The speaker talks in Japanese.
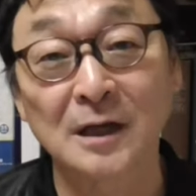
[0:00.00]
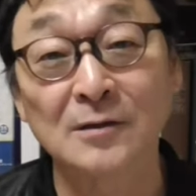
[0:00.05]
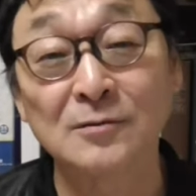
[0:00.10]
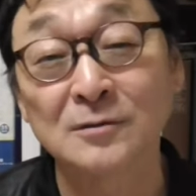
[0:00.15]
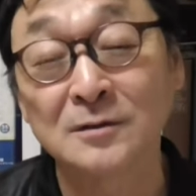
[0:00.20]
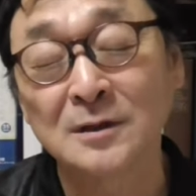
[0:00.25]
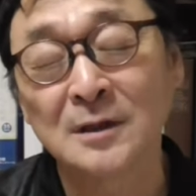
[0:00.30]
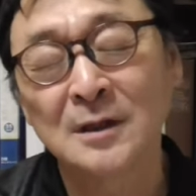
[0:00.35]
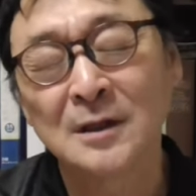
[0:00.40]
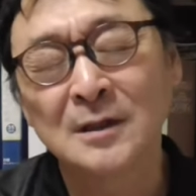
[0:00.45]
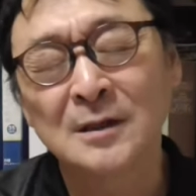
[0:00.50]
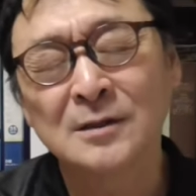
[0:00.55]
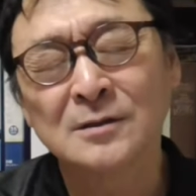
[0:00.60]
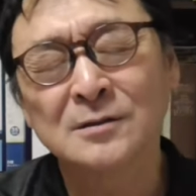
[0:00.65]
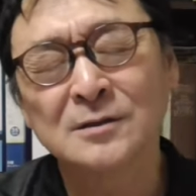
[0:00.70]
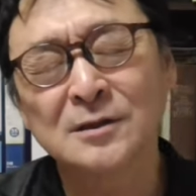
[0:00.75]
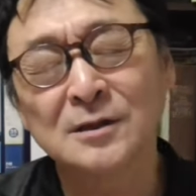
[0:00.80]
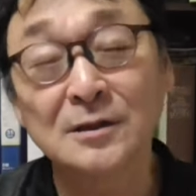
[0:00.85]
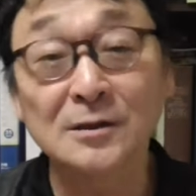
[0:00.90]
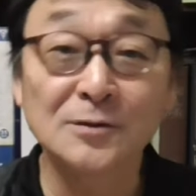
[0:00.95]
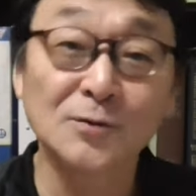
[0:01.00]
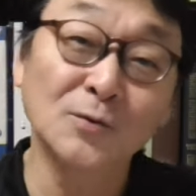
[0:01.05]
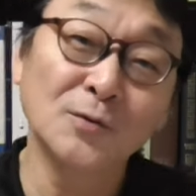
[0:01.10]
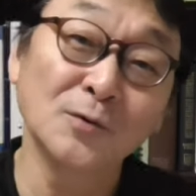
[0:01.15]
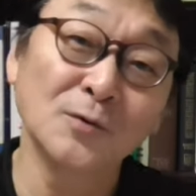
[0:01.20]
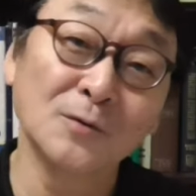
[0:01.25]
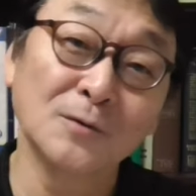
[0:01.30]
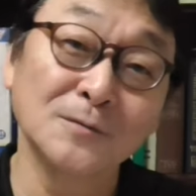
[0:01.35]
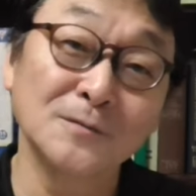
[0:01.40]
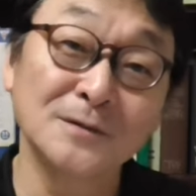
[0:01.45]
あの、キリスト
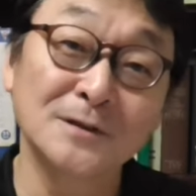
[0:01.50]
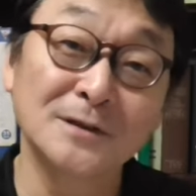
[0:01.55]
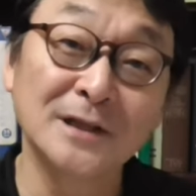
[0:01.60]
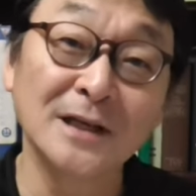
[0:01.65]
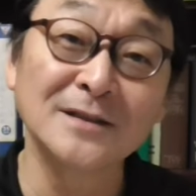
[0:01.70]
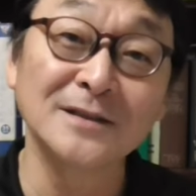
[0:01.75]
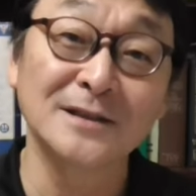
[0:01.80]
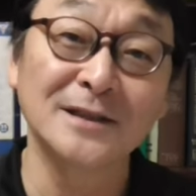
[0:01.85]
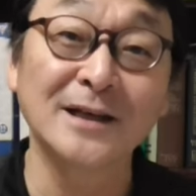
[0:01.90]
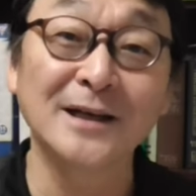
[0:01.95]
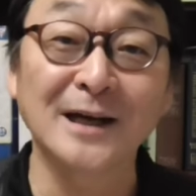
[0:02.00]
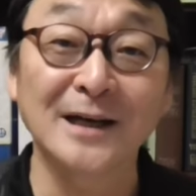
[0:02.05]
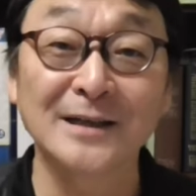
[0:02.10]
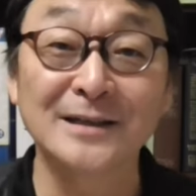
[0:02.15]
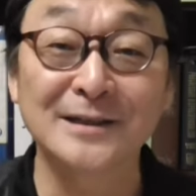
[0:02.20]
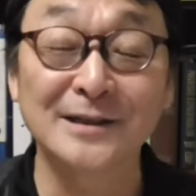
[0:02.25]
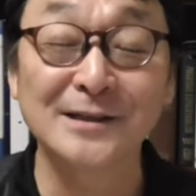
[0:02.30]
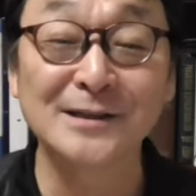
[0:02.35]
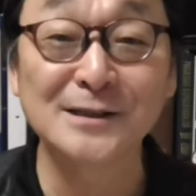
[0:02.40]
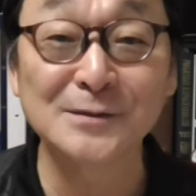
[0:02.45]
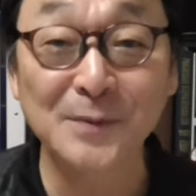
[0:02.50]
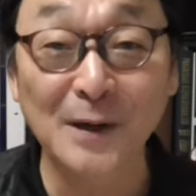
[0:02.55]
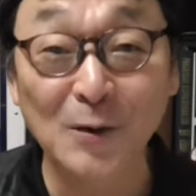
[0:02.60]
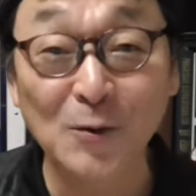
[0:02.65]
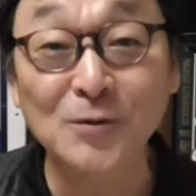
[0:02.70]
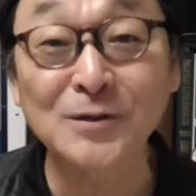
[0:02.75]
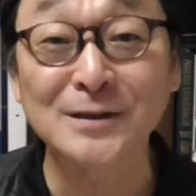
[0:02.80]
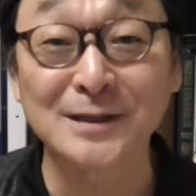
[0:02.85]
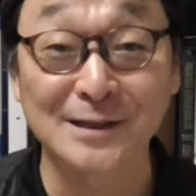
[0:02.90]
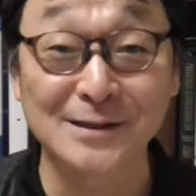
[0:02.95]
教全世界で一番
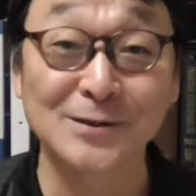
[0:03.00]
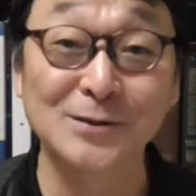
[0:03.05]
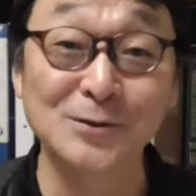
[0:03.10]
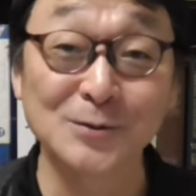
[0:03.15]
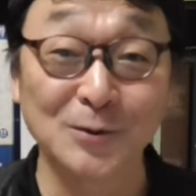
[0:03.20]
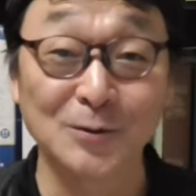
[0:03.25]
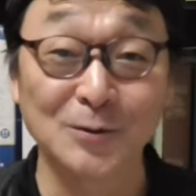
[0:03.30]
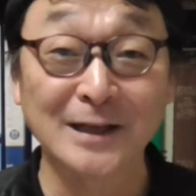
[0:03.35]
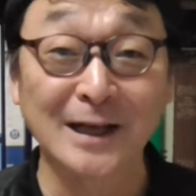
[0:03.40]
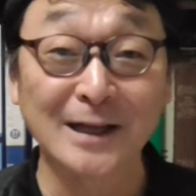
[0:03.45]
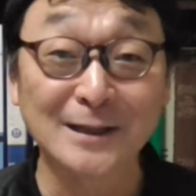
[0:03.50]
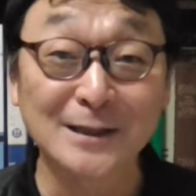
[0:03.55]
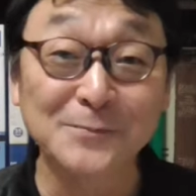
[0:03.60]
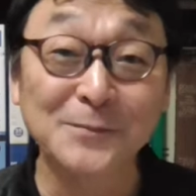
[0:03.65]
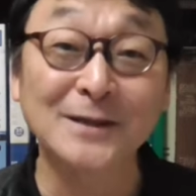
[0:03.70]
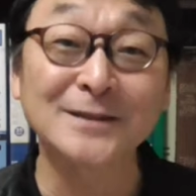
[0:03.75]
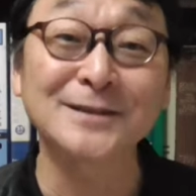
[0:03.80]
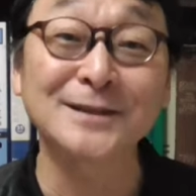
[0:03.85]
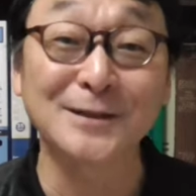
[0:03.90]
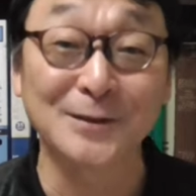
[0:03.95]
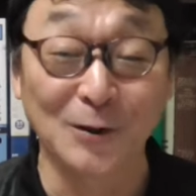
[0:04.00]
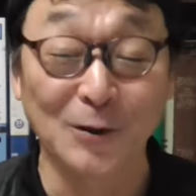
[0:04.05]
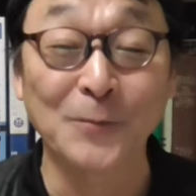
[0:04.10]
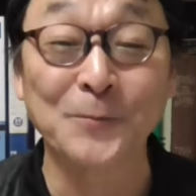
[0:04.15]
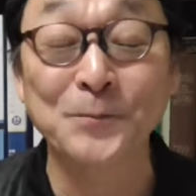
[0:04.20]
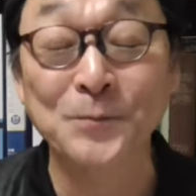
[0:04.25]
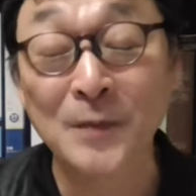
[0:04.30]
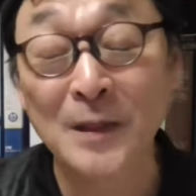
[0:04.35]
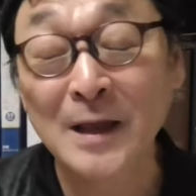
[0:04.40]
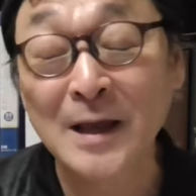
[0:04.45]
大きな宗なってますけど、